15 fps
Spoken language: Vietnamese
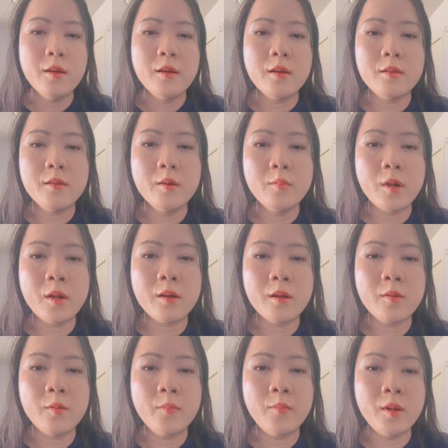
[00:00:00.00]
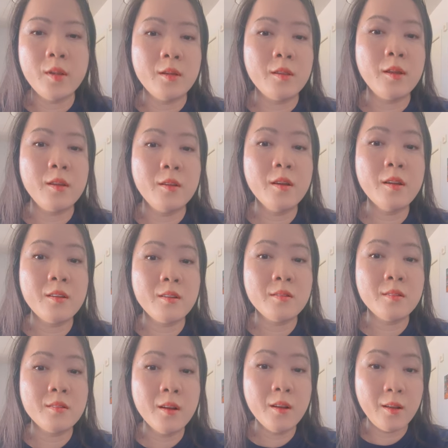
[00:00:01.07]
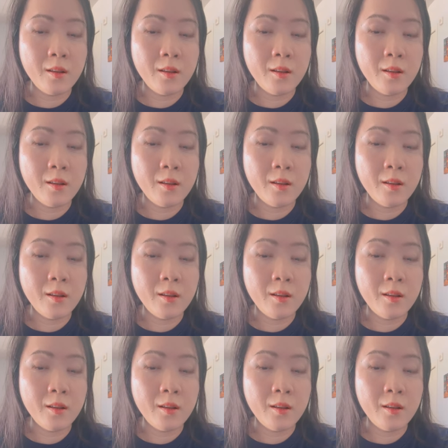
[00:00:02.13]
nhưng mà mình thì rất rất